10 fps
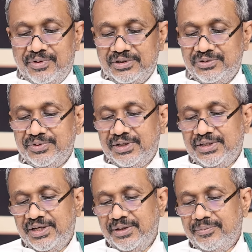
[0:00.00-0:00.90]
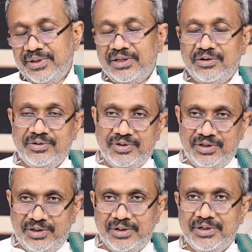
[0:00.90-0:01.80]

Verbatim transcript: వాష్రూమ్ అయితే పద్నాలుగు ఇంత